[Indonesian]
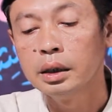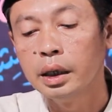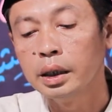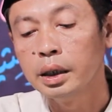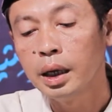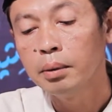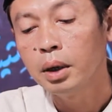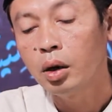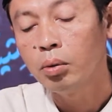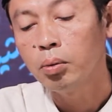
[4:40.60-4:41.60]
dan
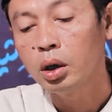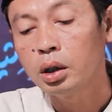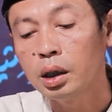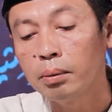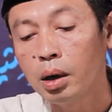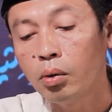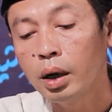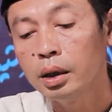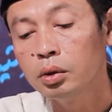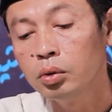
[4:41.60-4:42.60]
damal opah
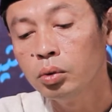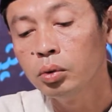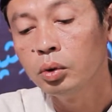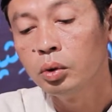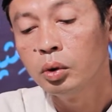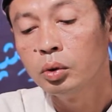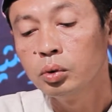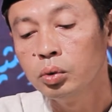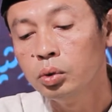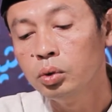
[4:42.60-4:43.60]
watu
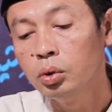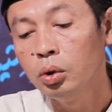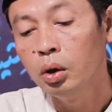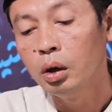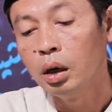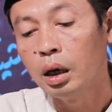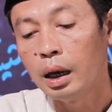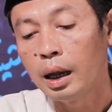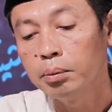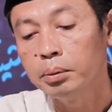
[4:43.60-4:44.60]
tujuh
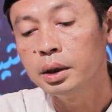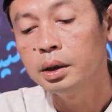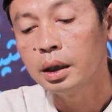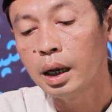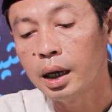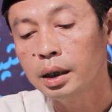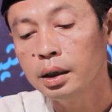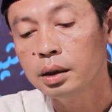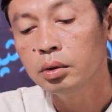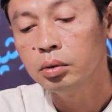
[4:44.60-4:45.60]
lapis
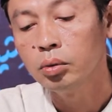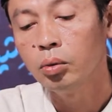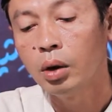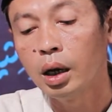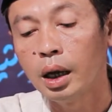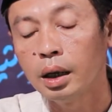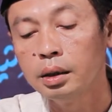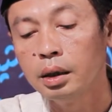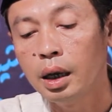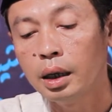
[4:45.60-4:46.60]
langit wal
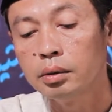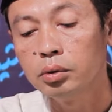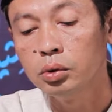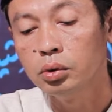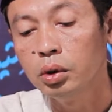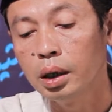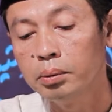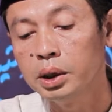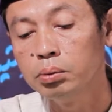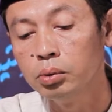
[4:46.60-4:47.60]
ardilan tujuh
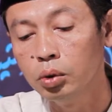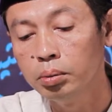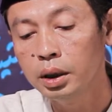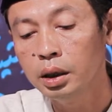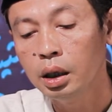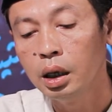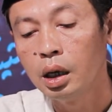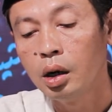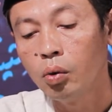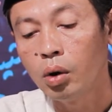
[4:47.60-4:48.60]
lapis bumi
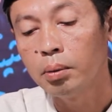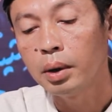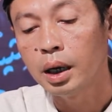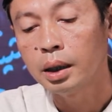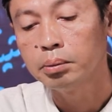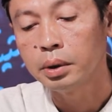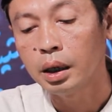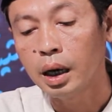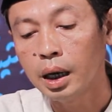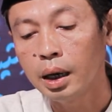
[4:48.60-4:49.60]
wamalan
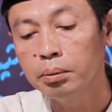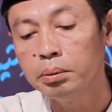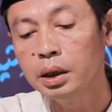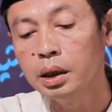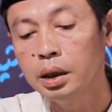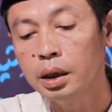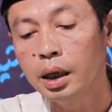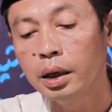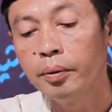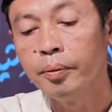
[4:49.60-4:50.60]
perkara pihina